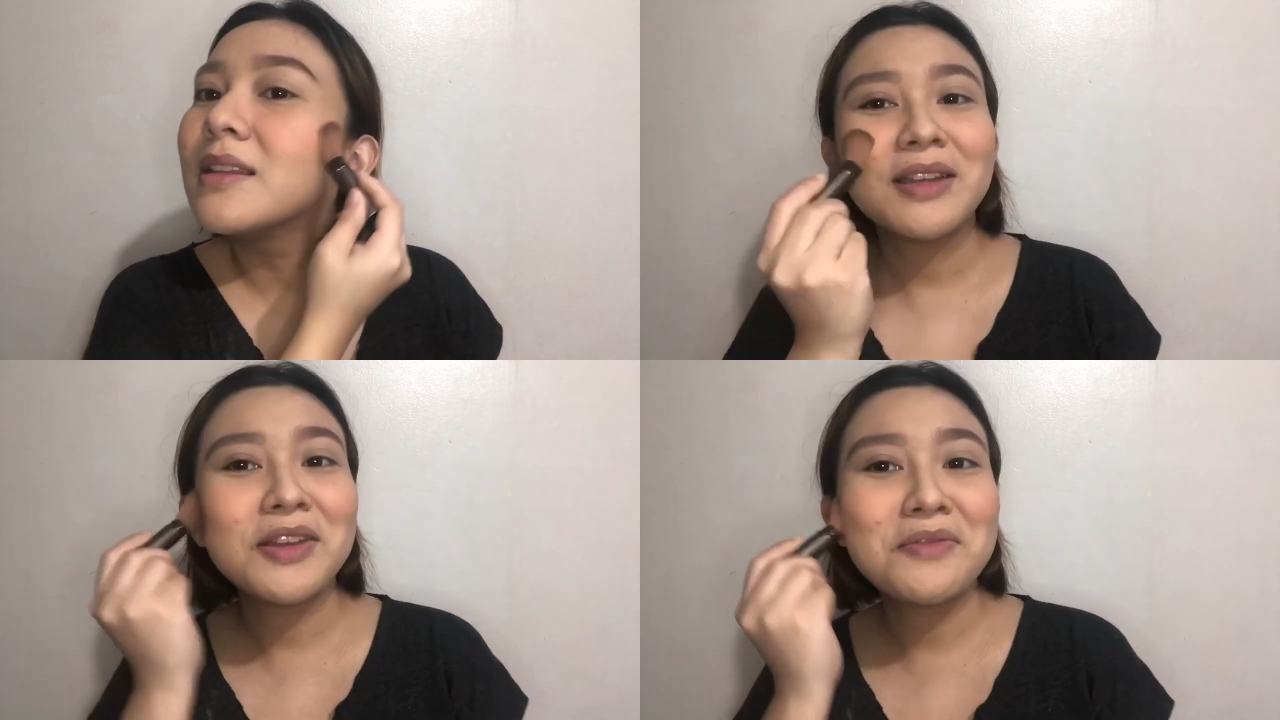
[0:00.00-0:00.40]

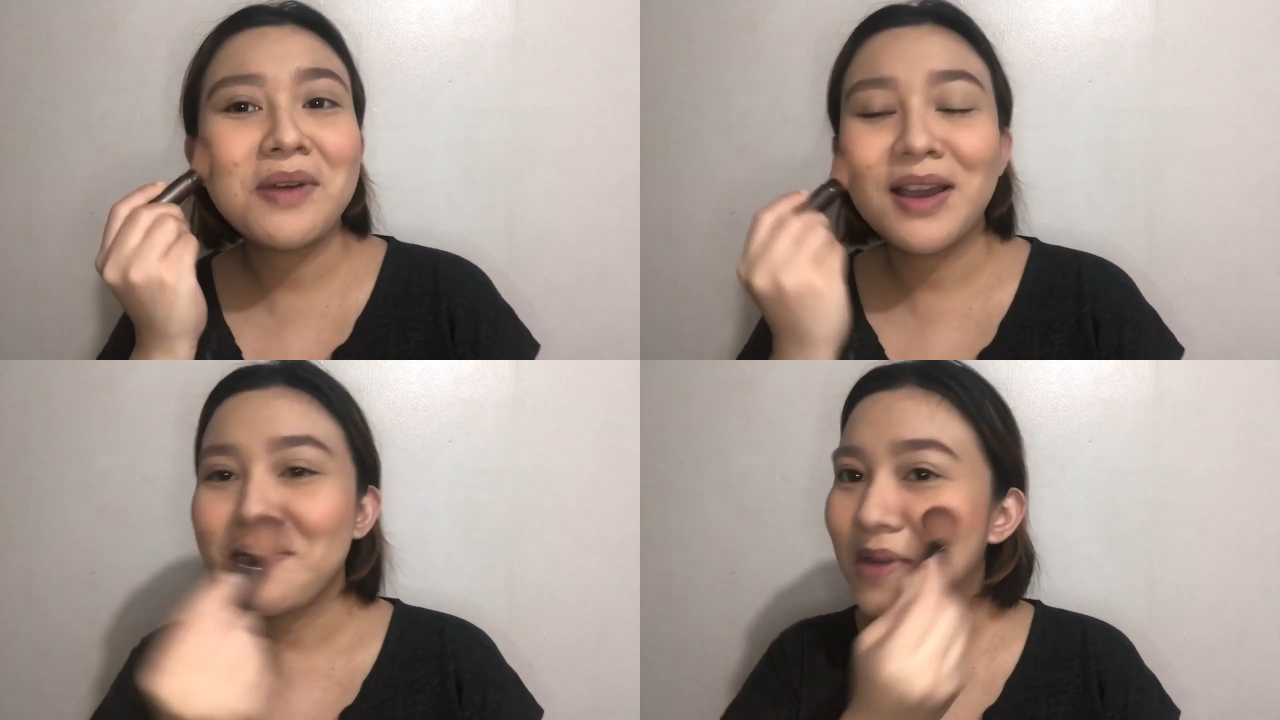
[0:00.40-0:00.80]
Paki
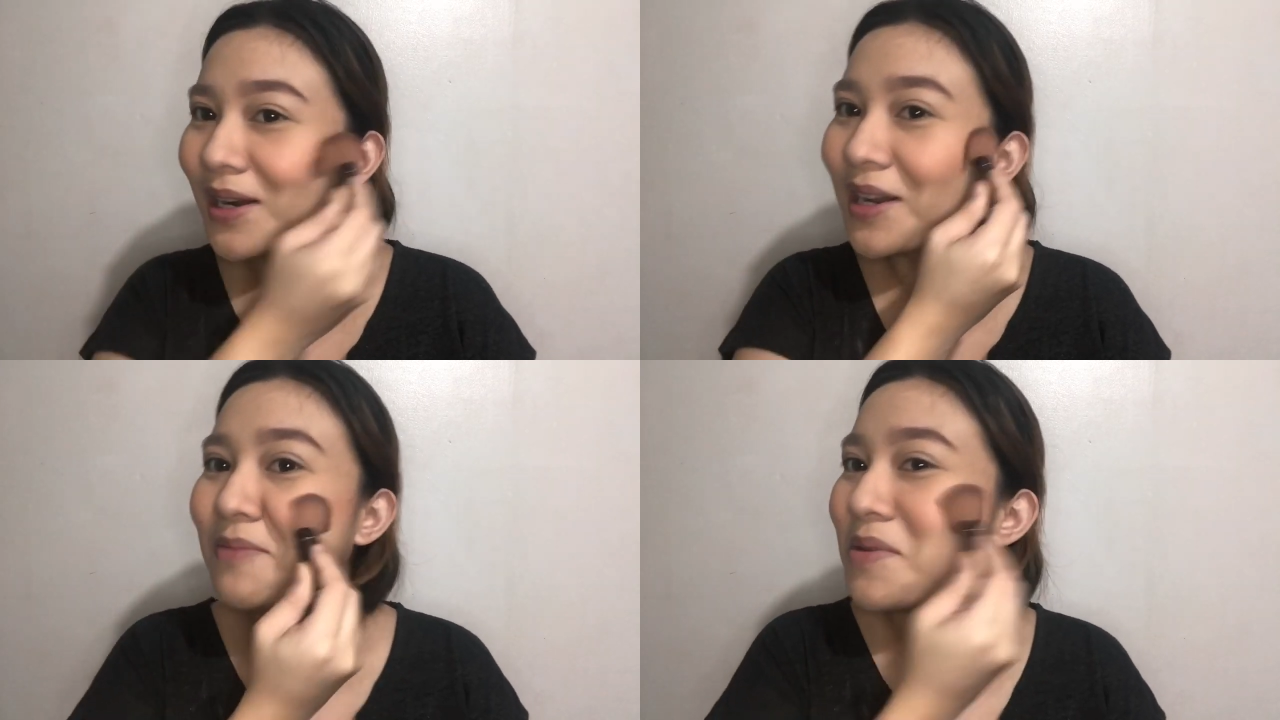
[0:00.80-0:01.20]
mga
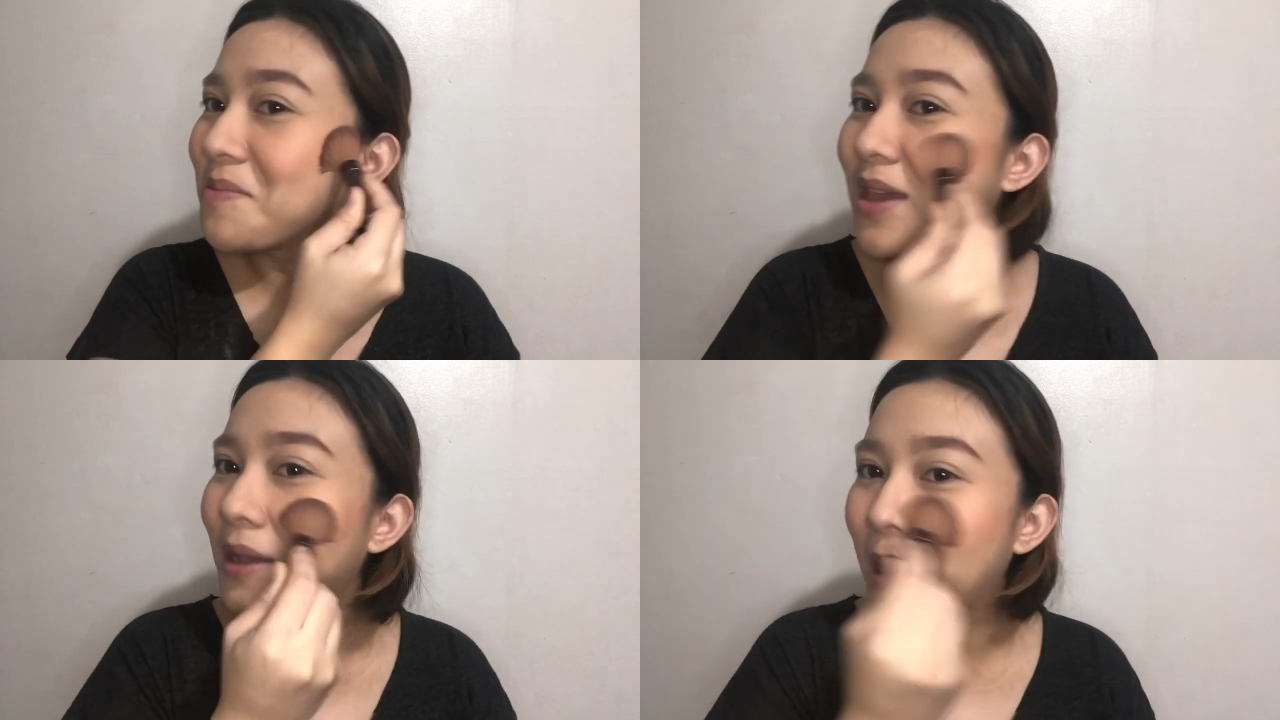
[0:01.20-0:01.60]
ibang
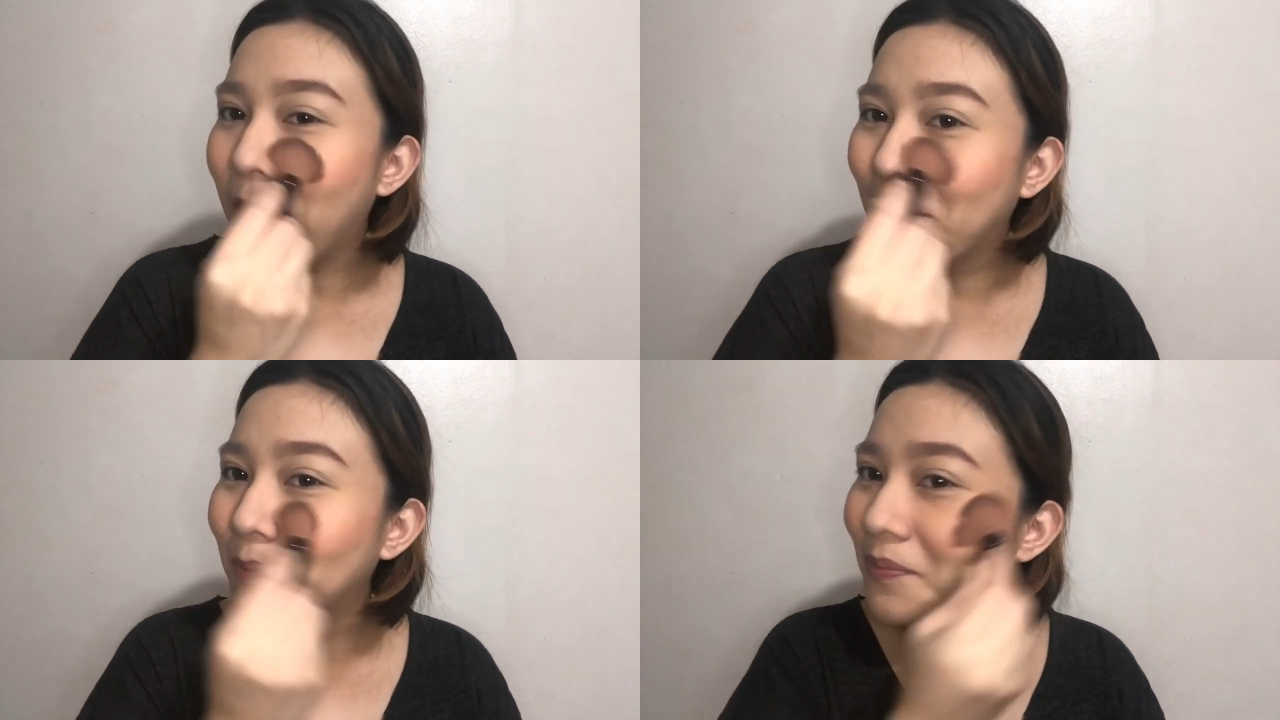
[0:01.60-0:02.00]

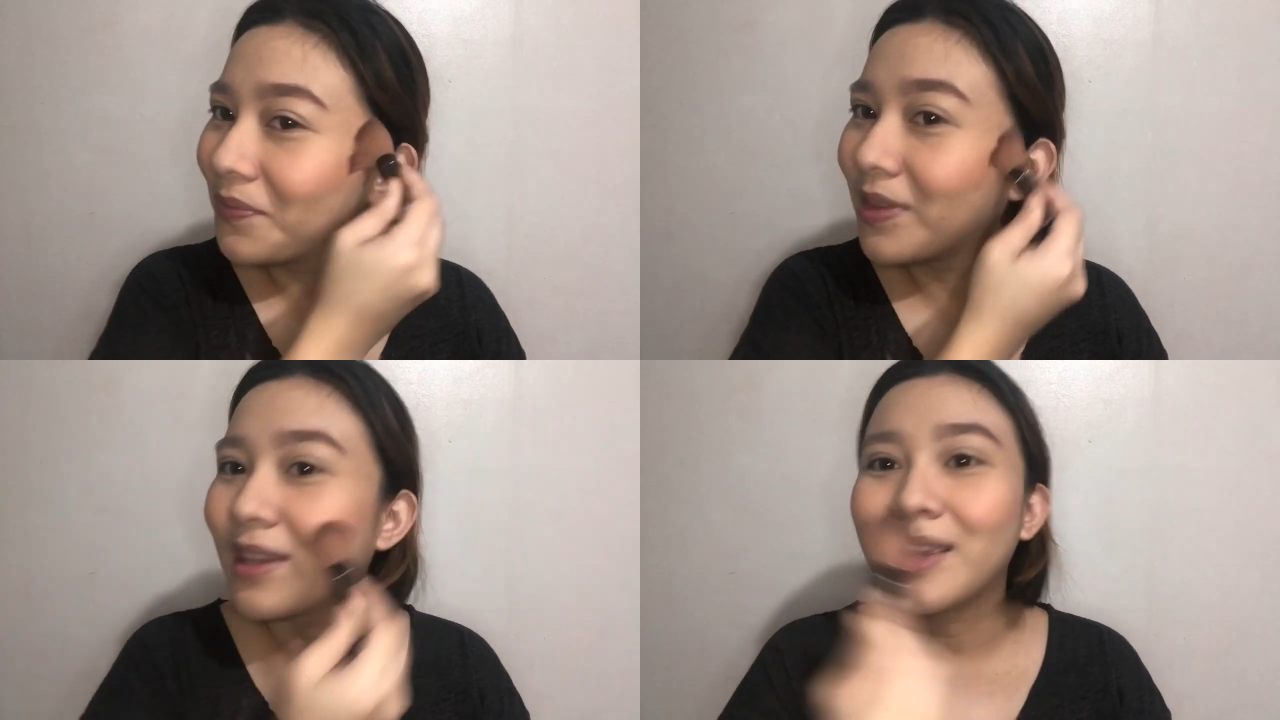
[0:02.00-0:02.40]
nagme-makeup,
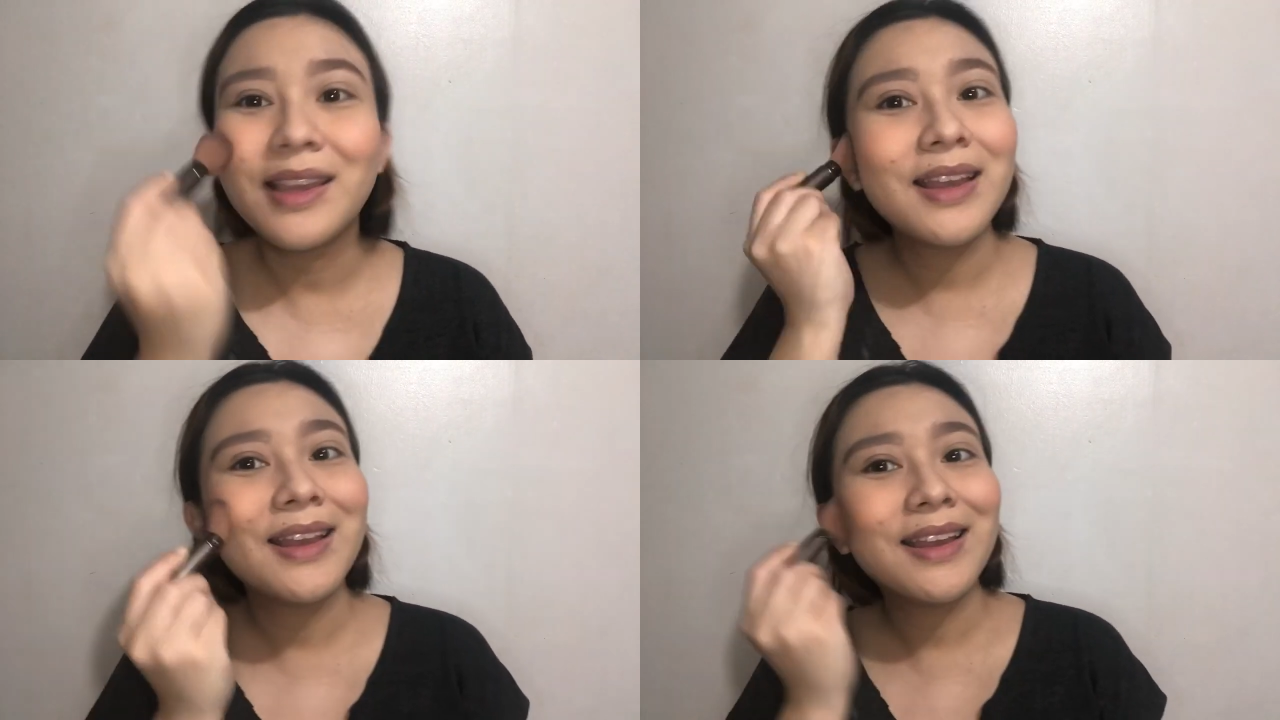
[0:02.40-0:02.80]

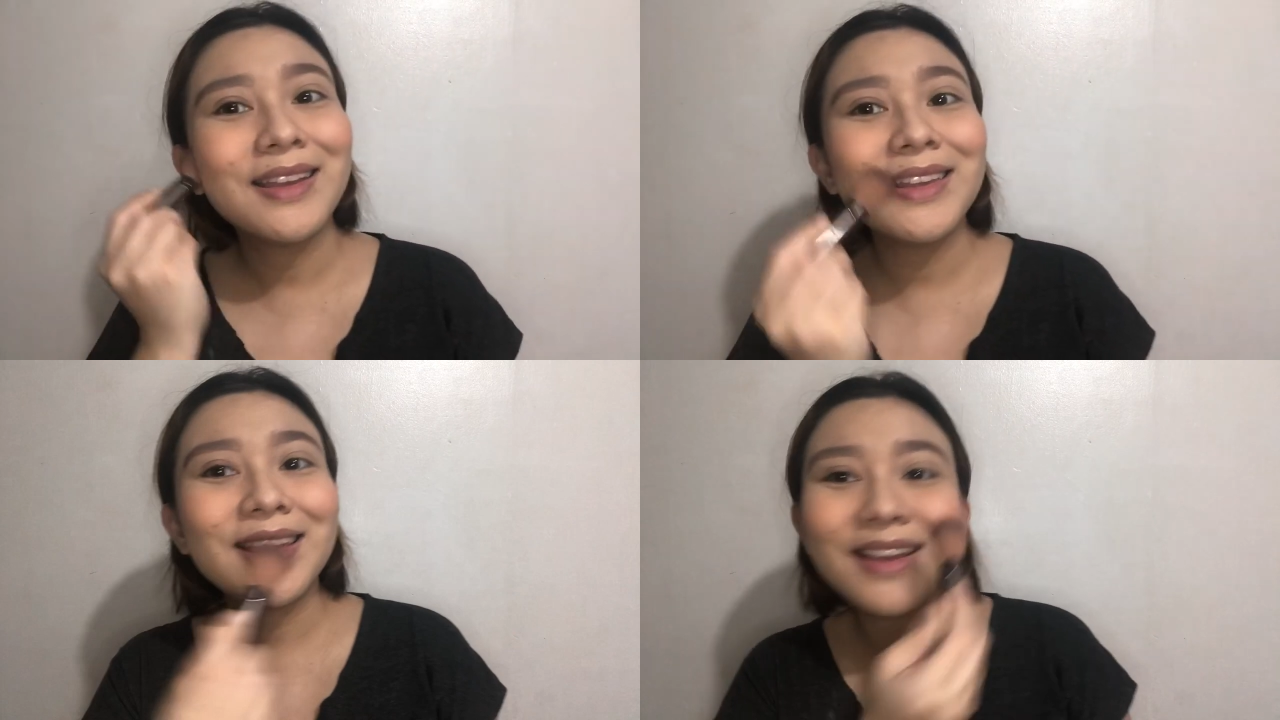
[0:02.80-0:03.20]

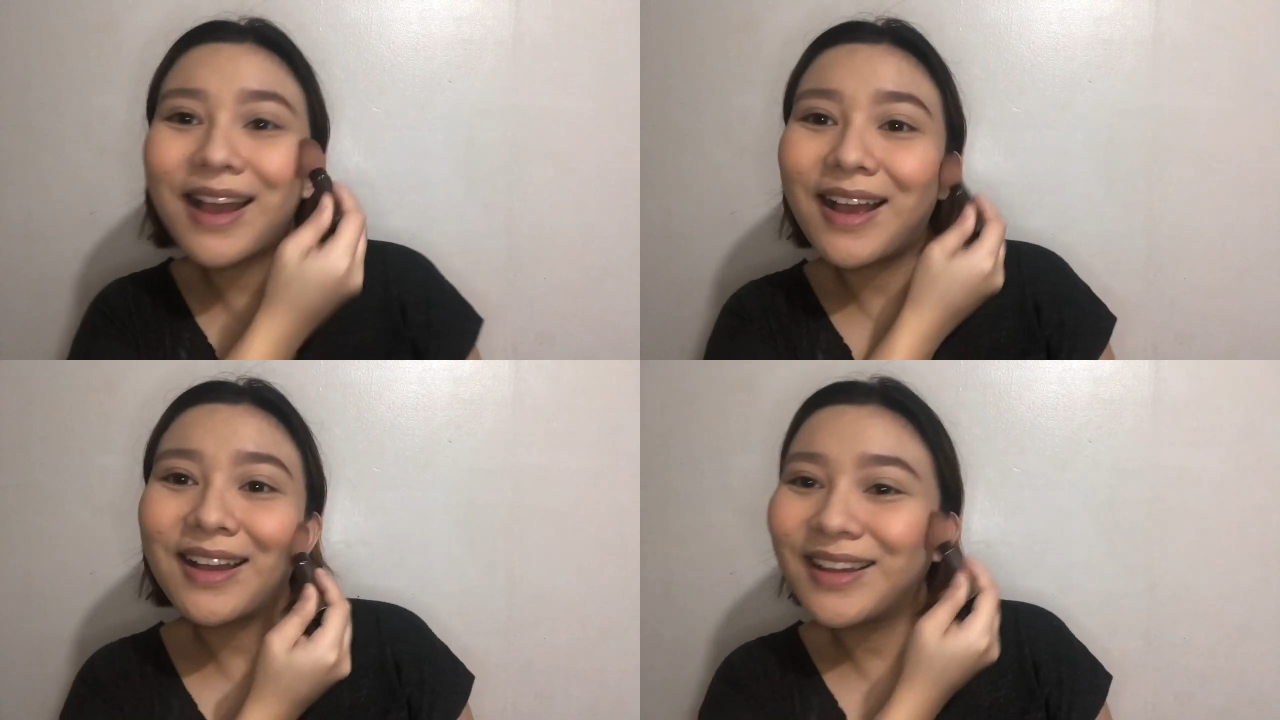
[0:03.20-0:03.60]
ngiti ka.